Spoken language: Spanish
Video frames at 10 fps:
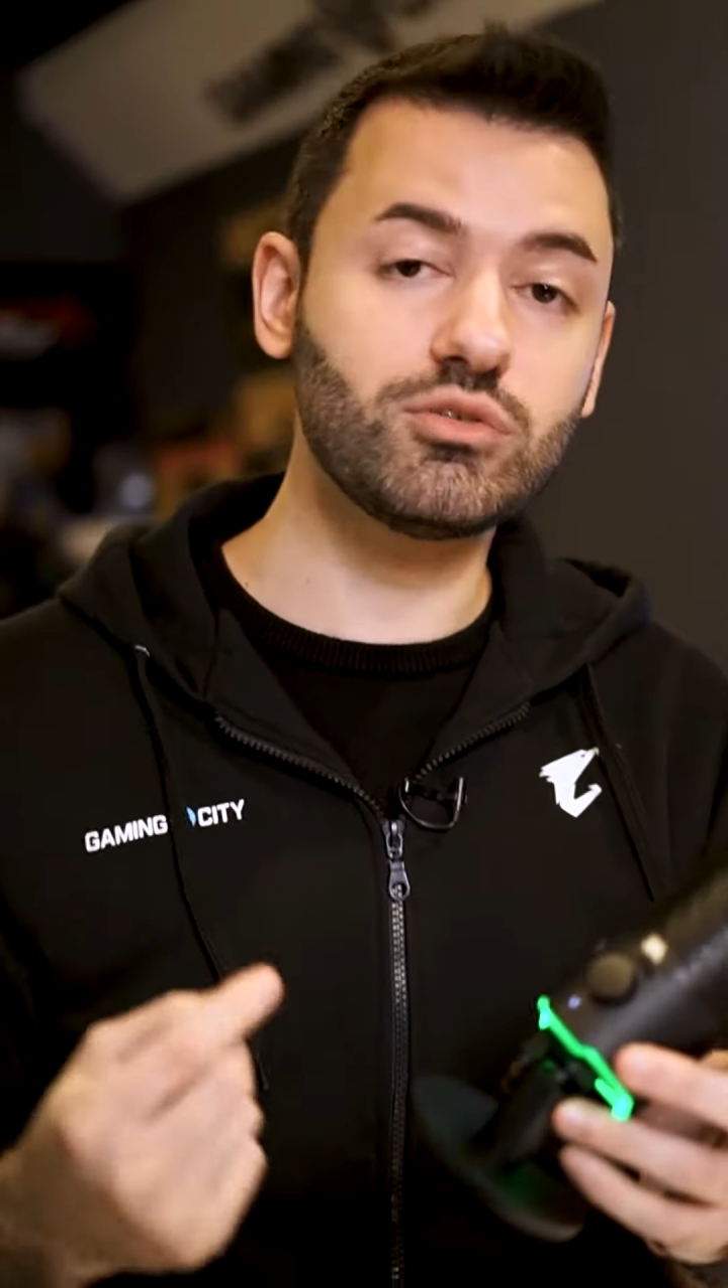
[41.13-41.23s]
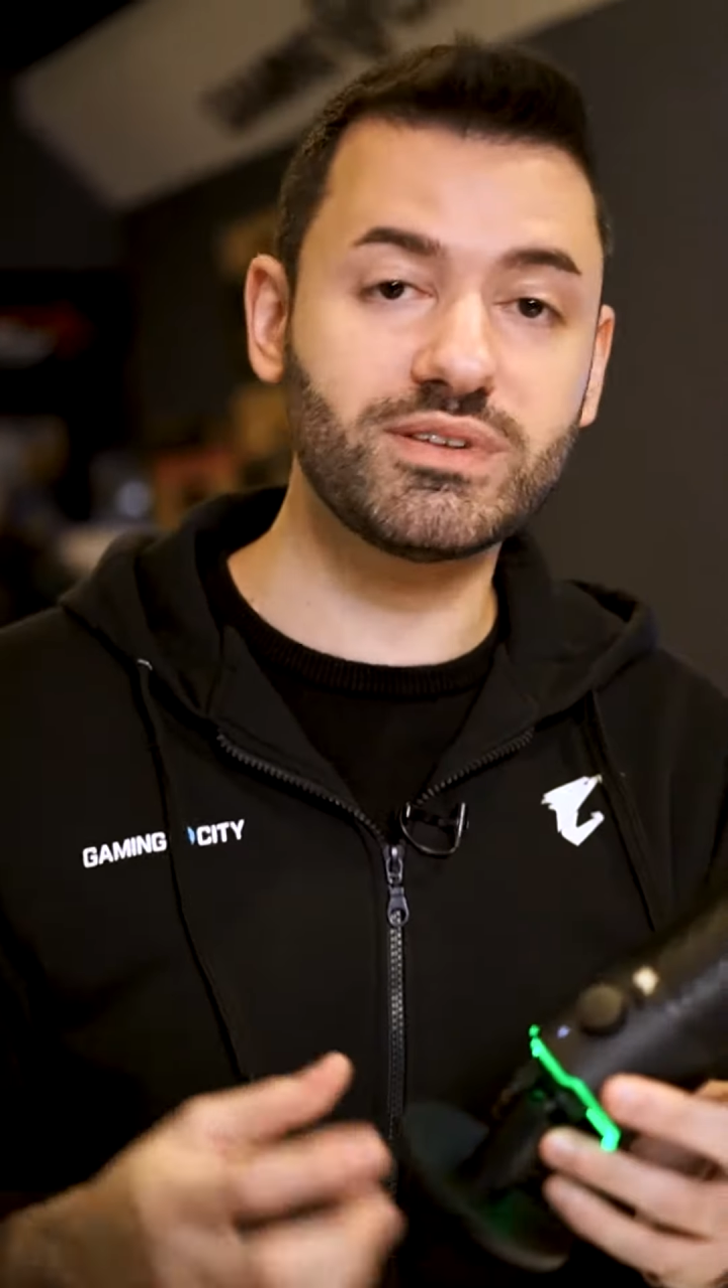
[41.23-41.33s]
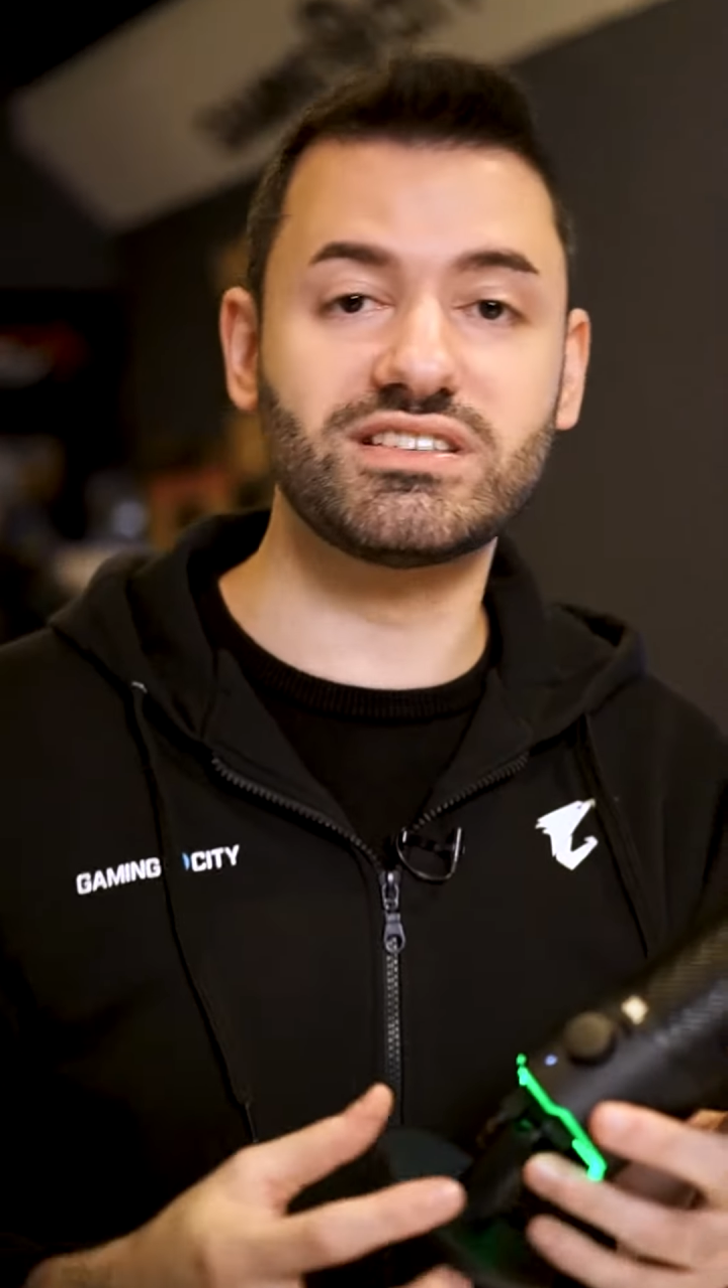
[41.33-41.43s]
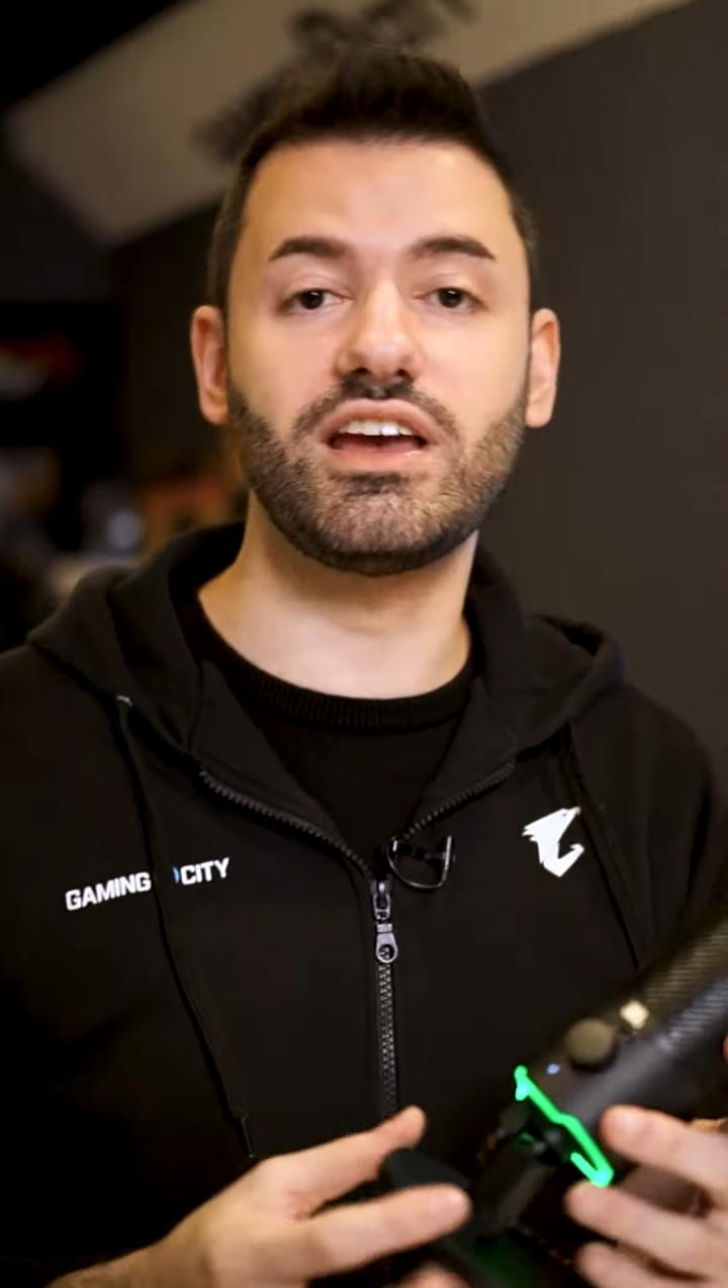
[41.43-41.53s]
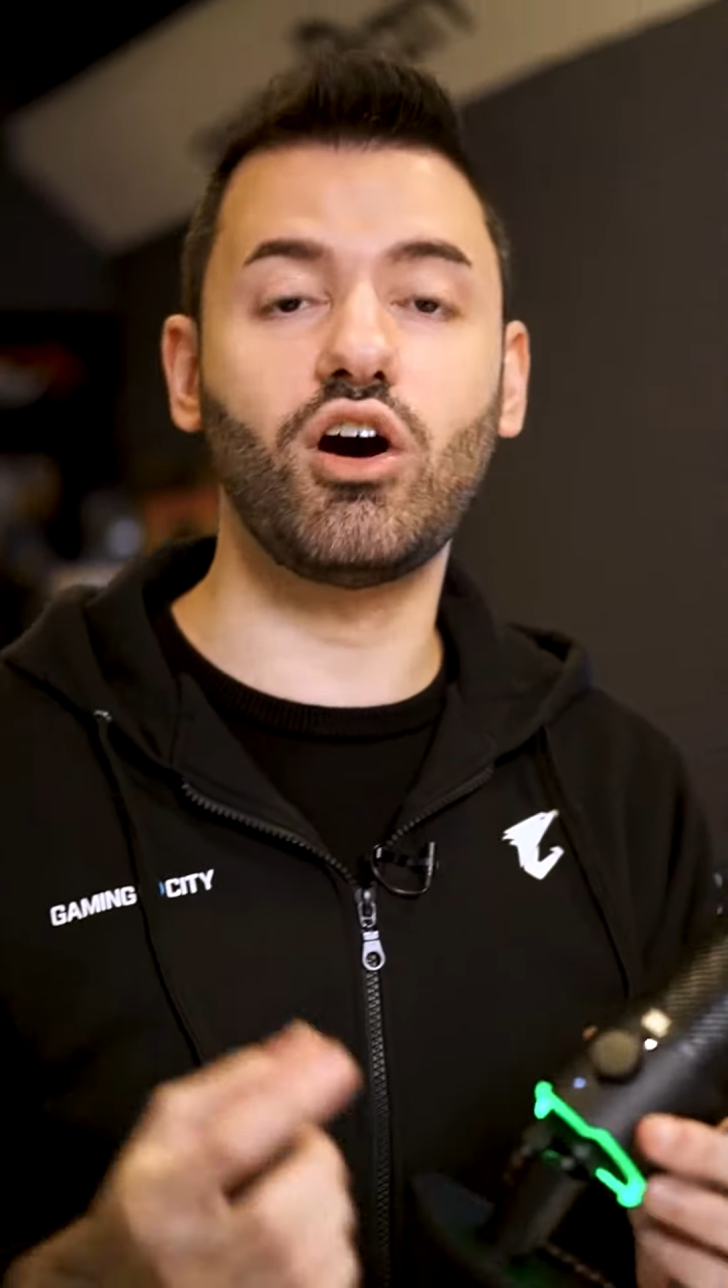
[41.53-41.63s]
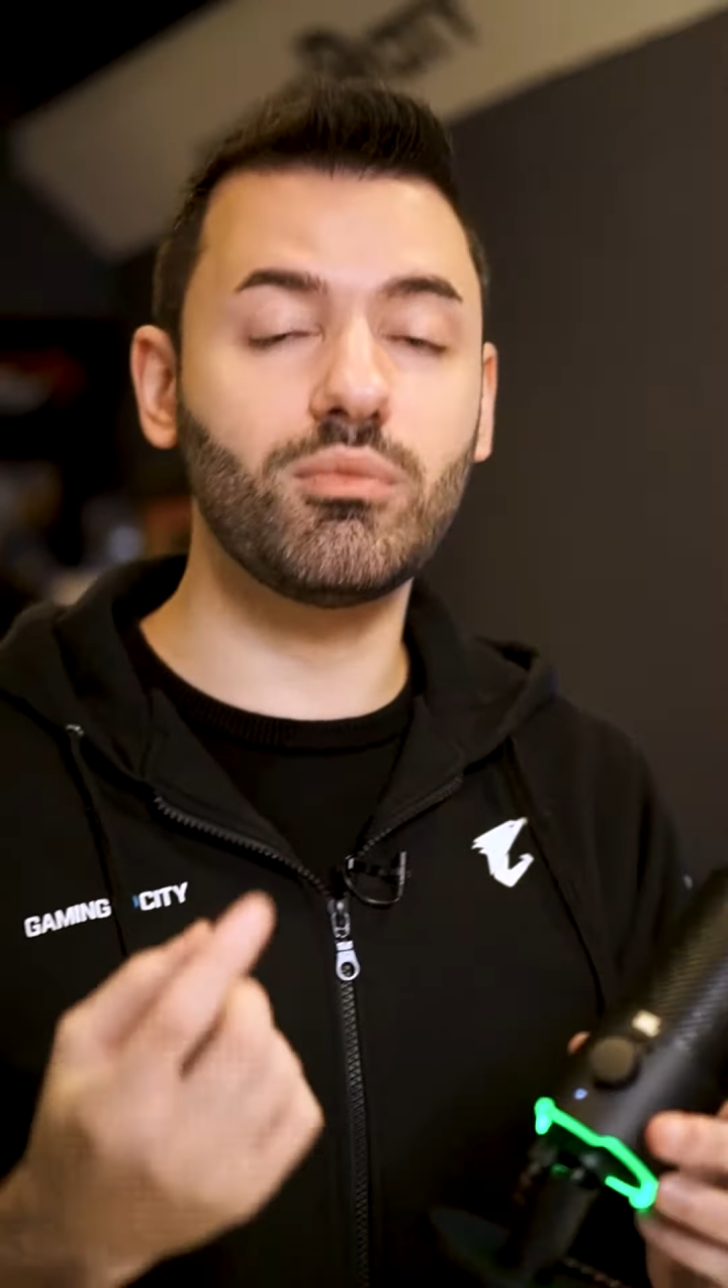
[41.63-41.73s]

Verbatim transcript: de tu PC